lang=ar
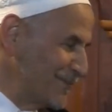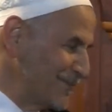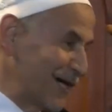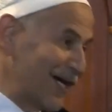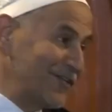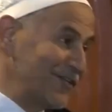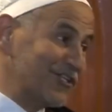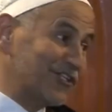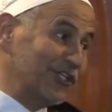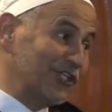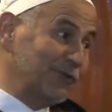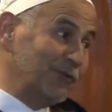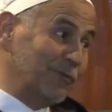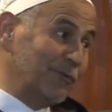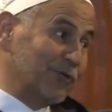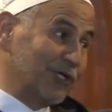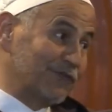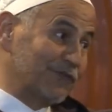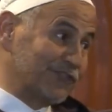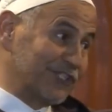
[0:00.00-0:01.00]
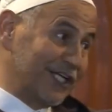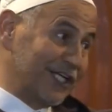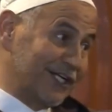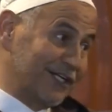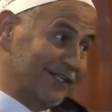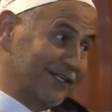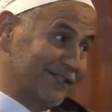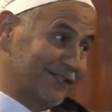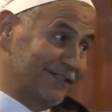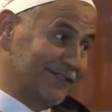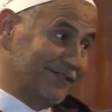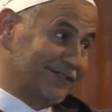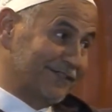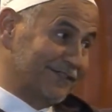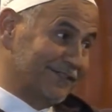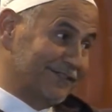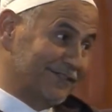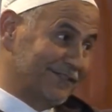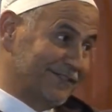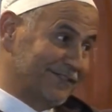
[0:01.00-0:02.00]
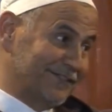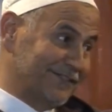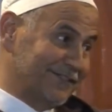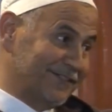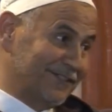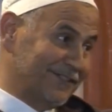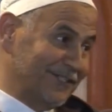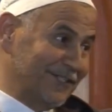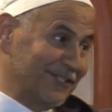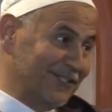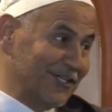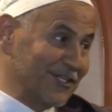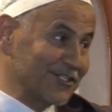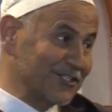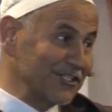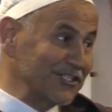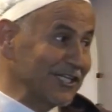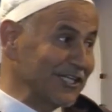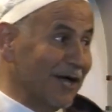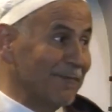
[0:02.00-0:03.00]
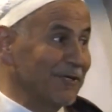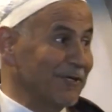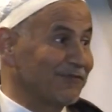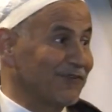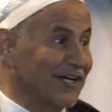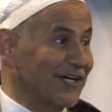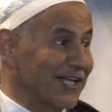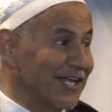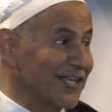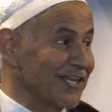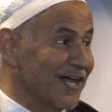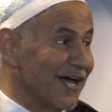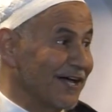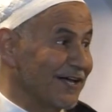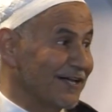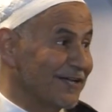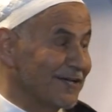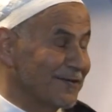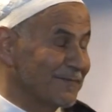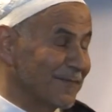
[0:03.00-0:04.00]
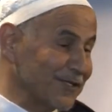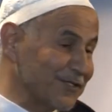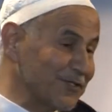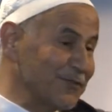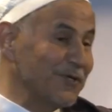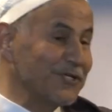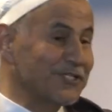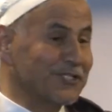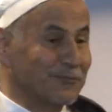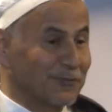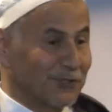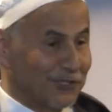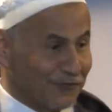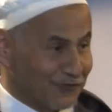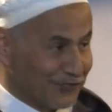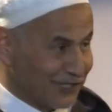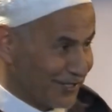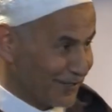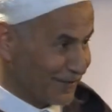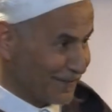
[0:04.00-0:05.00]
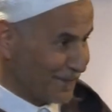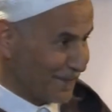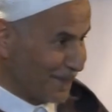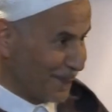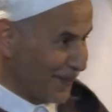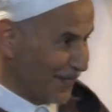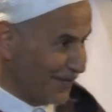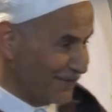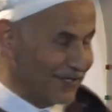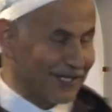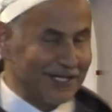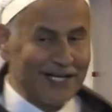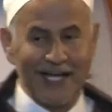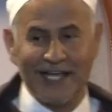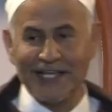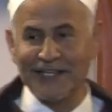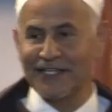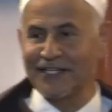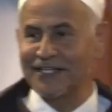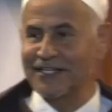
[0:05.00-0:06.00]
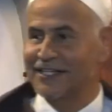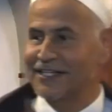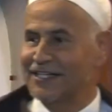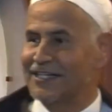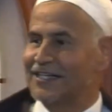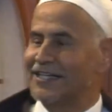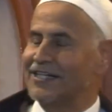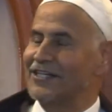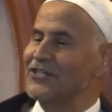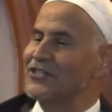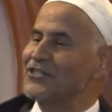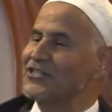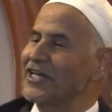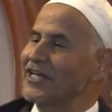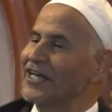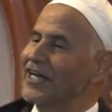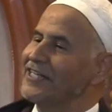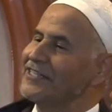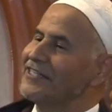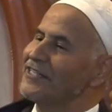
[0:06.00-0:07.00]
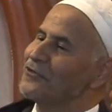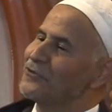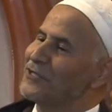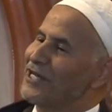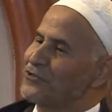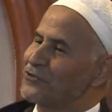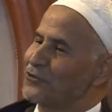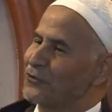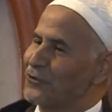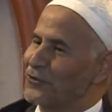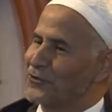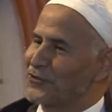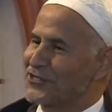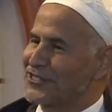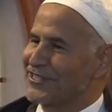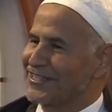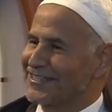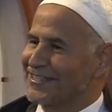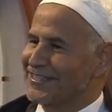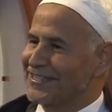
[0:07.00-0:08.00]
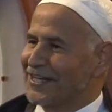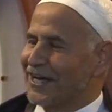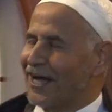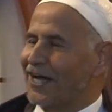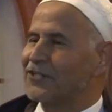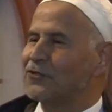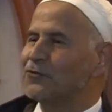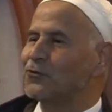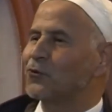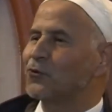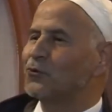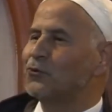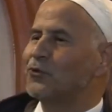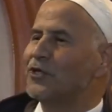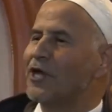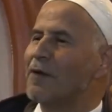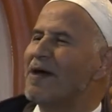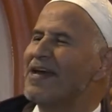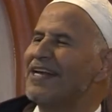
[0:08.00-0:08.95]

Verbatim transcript: ما غاديش ينوي مور الفجر لان صيام الفريضه ما تنويش يمر الفجر فهنا اذا الانسان غيدير اون اسيغونس غادي نكونوا هنا